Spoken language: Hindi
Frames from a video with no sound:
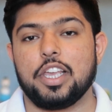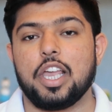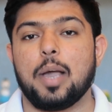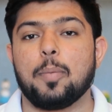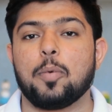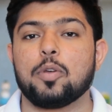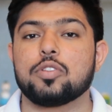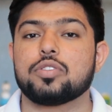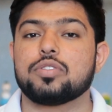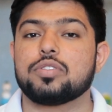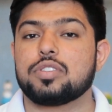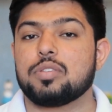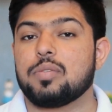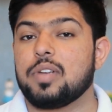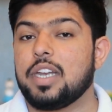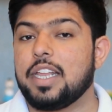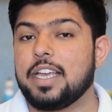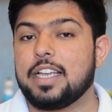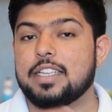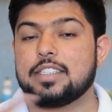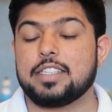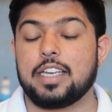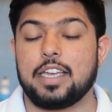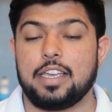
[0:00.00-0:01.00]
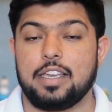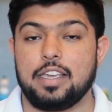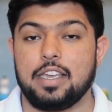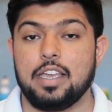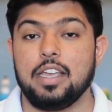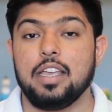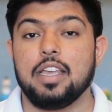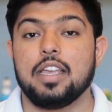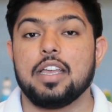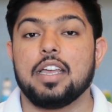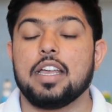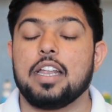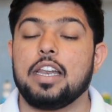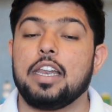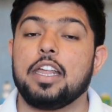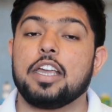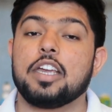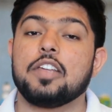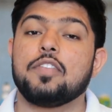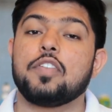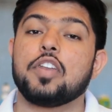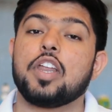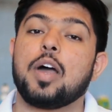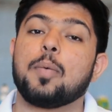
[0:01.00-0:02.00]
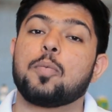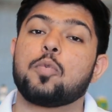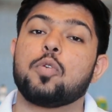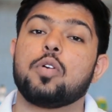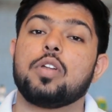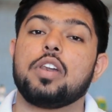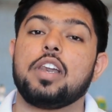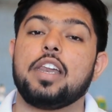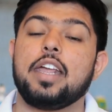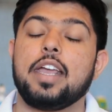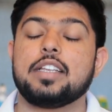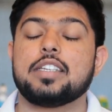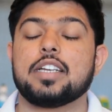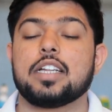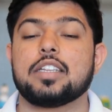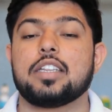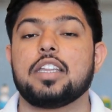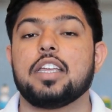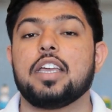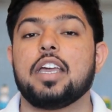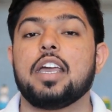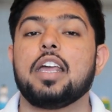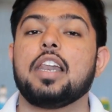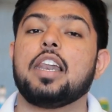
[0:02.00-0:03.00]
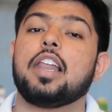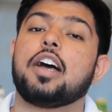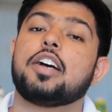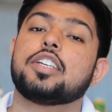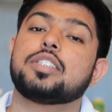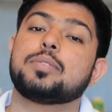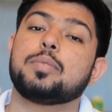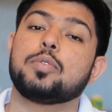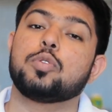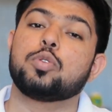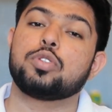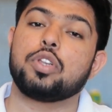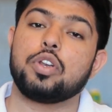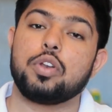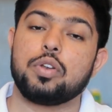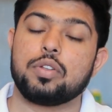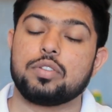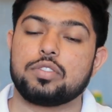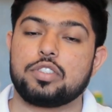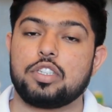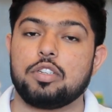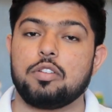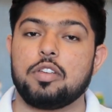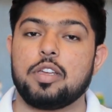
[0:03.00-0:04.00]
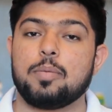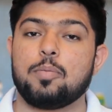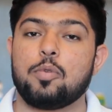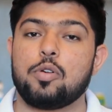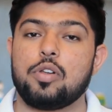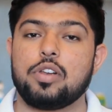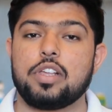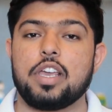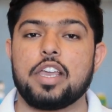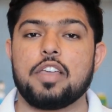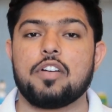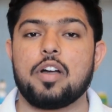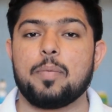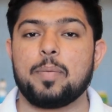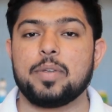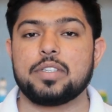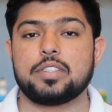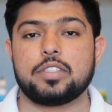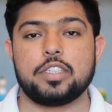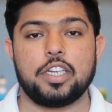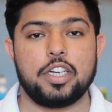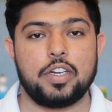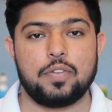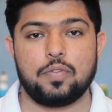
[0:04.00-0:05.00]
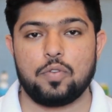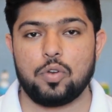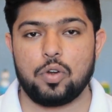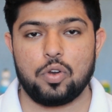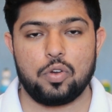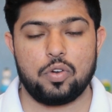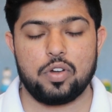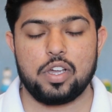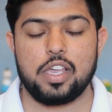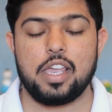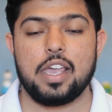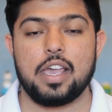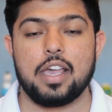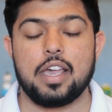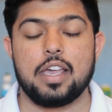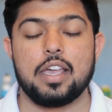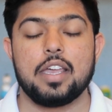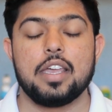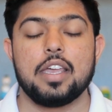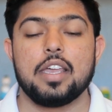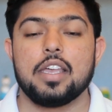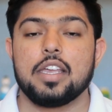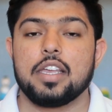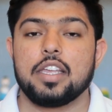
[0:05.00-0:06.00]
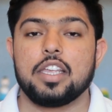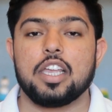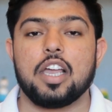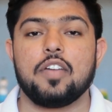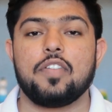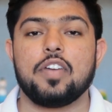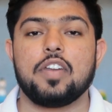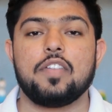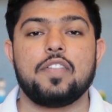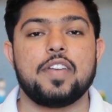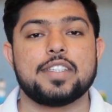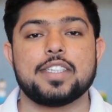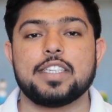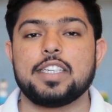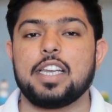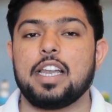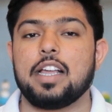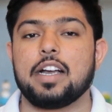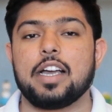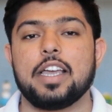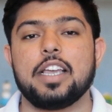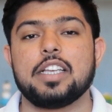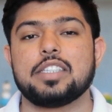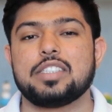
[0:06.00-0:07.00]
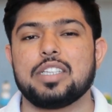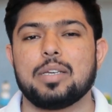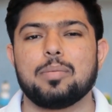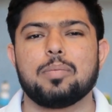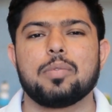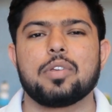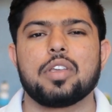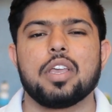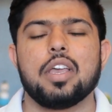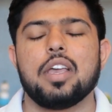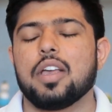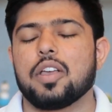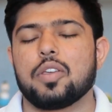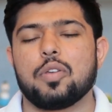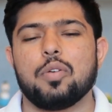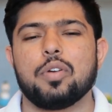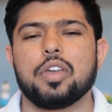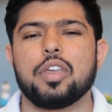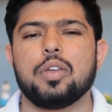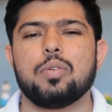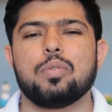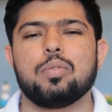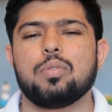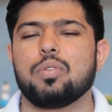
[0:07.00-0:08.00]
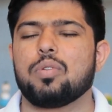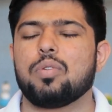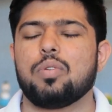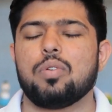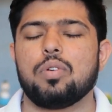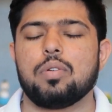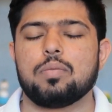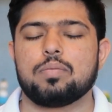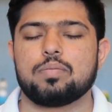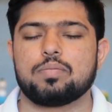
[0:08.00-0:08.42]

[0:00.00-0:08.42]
कि आपको इस यूनिवर्सिटी में लेके जाएंगे लेकिन फिर आपको ले जाते हैं लास्ट में दूसरी यूनिवर्सिटी में बोल के कि वहाँ पर सीट फुल हो गई है या फिर वीज़ा नहीं लगा ये सब क्योंकि उनको